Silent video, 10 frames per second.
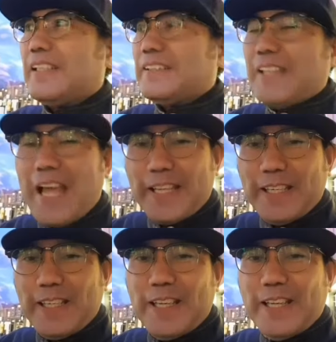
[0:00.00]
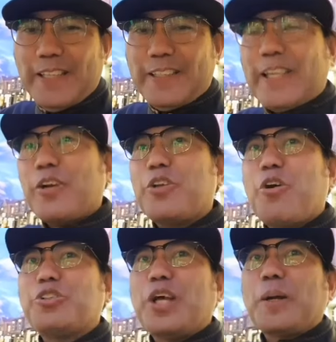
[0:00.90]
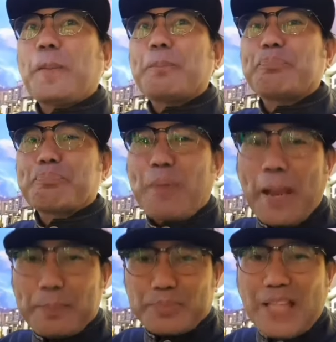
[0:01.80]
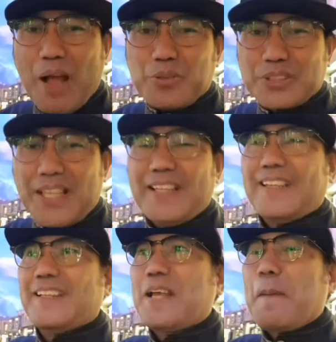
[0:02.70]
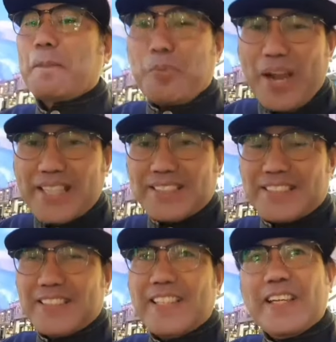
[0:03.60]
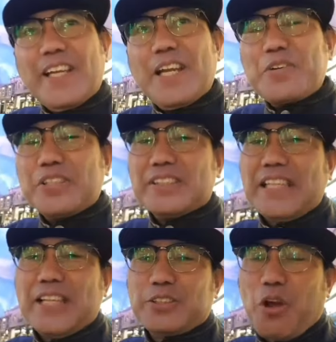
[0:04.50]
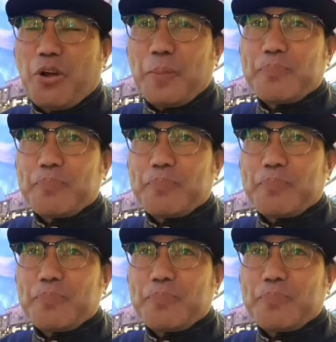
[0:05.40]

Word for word: dahil uh, nagkaroon ako ng 5,000 friends here in TikTok.